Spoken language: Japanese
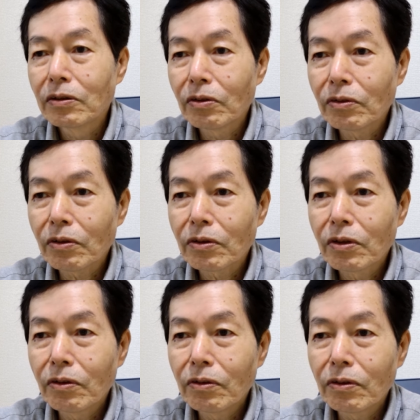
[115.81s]
その
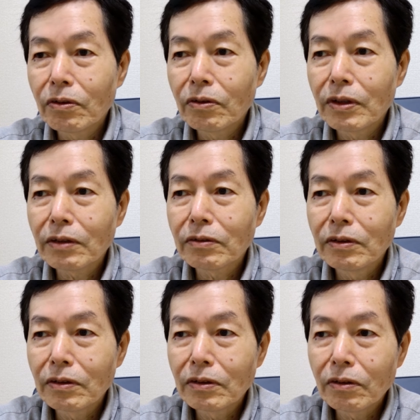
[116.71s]
京王
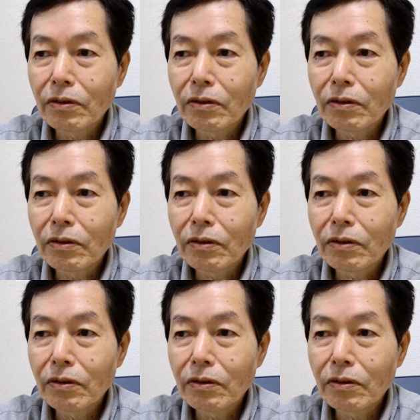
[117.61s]
役